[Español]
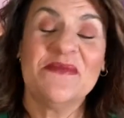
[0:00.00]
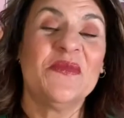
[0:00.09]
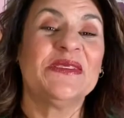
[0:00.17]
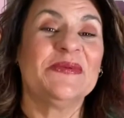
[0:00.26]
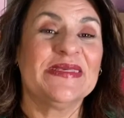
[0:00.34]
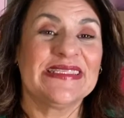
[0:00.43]

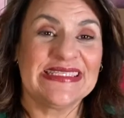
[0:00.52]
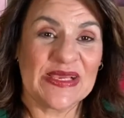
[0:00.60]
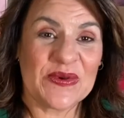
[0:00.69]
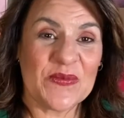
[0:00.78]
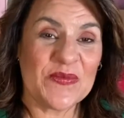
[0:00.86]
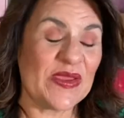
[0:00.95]
mucha paciencia
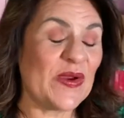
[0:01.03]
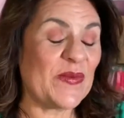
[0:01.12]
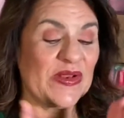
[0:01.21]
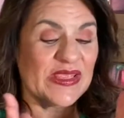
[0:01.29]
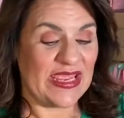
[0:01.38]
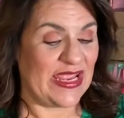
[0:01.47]
conmigo
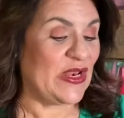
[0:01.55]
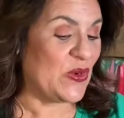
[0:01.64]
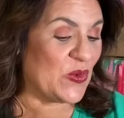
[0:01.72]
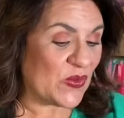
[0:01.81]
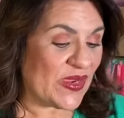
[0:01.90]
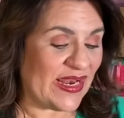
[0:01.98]
porque
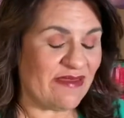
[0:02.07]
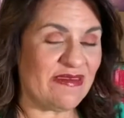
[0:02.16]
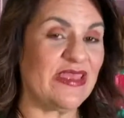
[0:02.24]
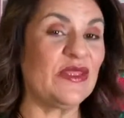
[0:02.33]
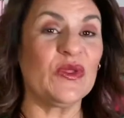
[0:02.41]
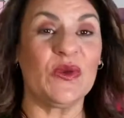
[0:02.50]
nunca la he
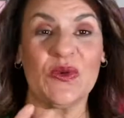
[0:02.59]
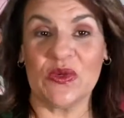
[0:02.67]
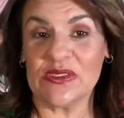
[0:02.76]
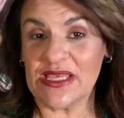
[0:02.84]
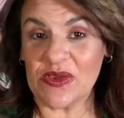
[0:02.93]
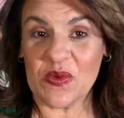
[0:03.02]
visto, no
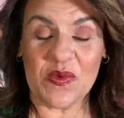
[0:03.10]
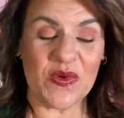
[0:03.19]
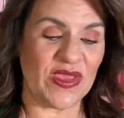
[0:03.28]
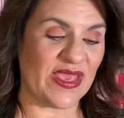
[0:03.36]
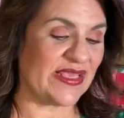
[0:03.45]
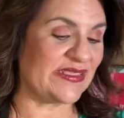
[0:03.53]
sé cómo
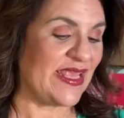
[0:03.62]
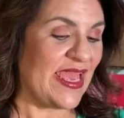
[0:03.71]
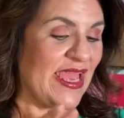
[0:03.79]
es,